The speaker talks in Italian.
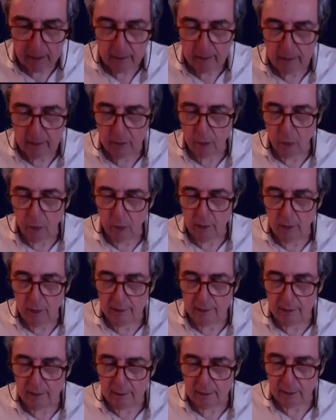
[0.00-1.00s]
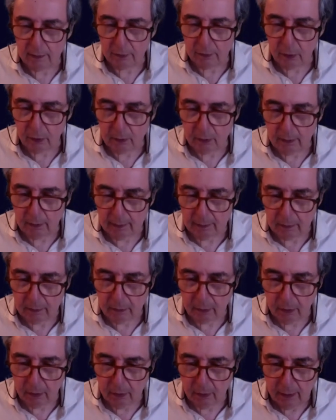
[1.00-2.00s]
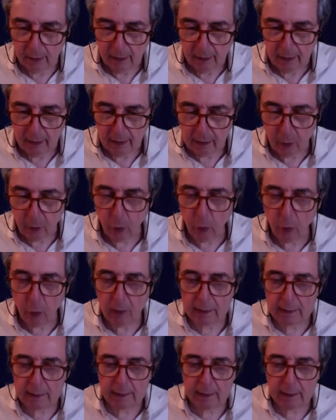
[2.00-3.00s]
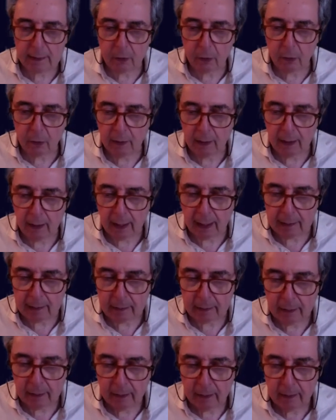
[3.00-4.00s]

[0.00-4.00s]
in cui esiste soltanto la coazione a